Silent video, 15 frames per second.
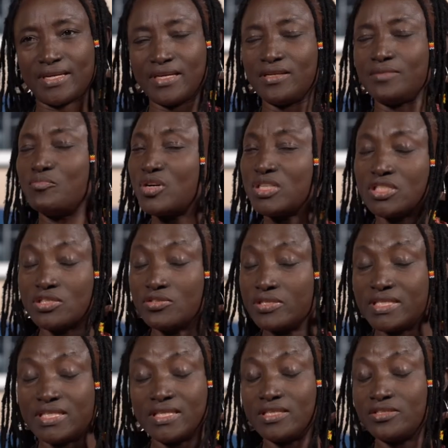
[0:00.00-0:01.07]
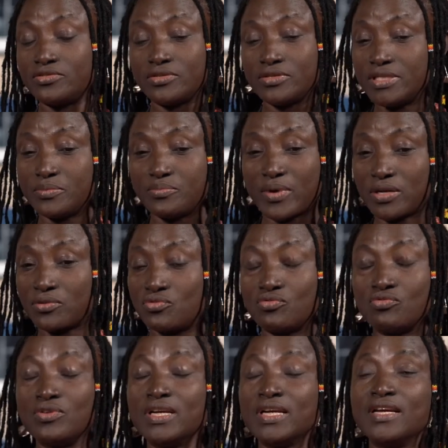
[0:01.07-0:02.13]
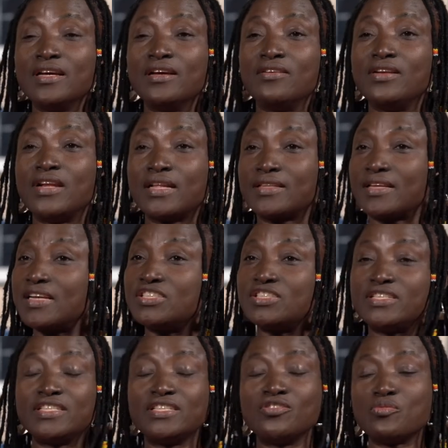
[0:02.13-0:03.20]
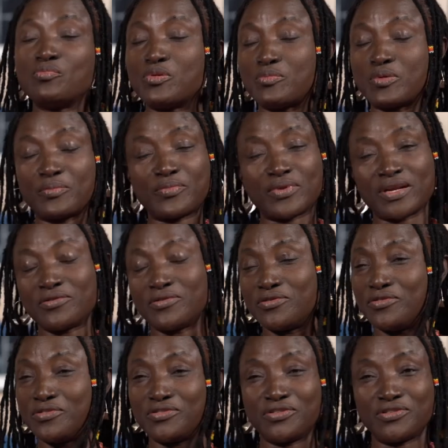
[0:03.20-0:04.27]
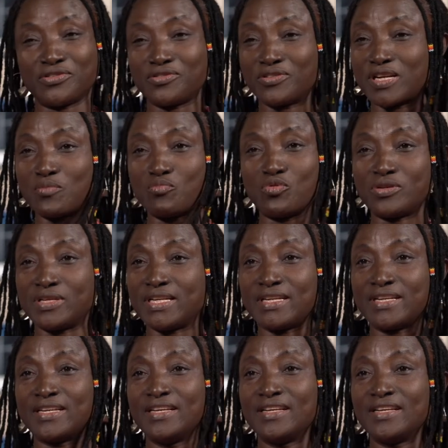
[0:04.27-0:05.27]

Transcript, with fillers: Et moi je le dis, je le dis partout, la tragédie ne peut pas prendre le dessus sur la beauté.